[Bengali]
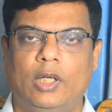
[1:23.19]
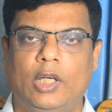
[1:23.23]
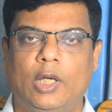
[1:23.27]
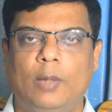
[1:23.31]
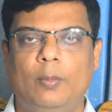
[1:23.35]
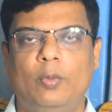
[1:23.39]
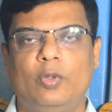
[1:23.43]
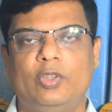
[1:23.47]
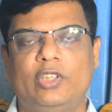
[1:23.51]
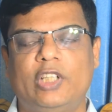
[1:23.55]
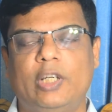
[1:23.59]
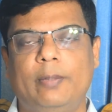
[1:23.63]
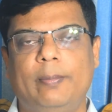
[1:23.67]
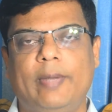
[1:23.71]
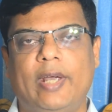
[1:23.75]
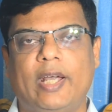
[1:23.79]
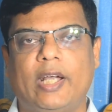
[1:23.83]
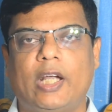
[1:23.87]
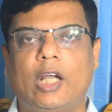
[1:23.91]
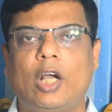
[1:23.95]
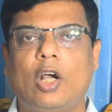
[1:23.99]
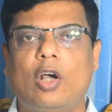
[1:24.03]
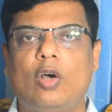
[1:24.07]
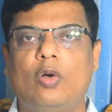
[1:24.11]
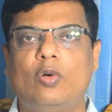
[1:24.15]
এবং সেই ব্যাঙ্ক
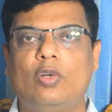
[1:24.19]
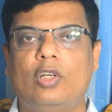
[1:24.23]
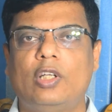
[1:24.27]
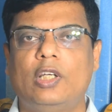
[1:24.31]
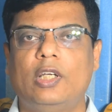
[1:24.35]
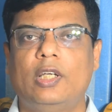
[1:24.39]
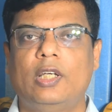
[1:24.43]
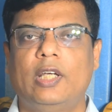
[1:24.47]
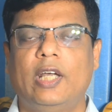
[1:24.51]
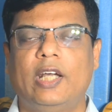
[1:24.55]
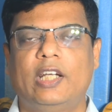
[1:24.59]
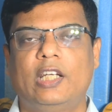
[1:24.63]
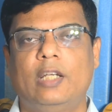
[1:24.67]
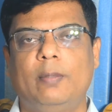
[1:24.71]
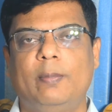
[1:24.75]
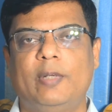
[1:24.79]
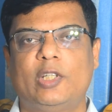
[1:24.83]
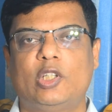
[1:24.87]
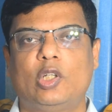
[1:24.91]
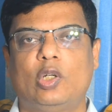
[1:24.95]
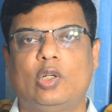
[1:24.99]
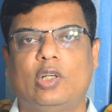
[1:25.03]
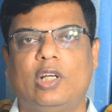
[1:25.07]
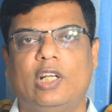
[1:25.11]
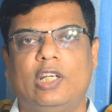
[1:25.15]
অ্যাকাউন্টটি একটি
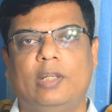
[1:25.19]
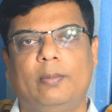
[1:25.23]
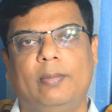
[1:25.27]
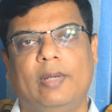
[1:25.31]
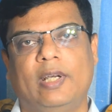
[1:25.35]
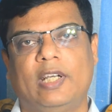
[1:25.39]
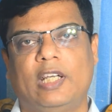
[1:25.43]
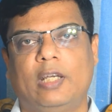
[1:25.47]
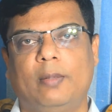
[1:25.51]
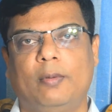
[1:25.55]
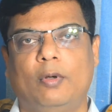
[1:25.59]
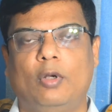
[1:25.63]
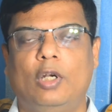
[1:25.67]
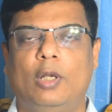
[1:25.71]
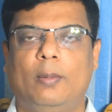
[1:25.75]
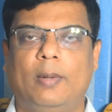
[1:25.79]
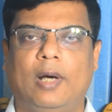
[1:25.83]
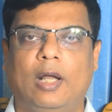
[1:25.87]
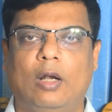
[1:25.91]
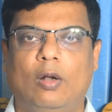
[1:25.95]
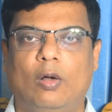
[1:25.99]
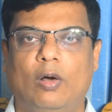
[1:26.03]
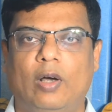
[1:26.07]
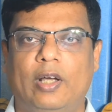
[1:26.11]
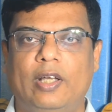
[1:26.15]
বেসরকারি ব্যাঙ্কে হলে
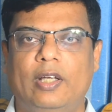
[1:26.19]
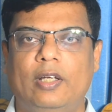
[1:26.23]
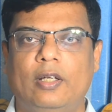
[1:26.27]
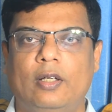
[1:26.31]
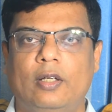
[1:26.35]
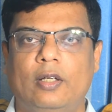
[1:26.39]
ভালো হয়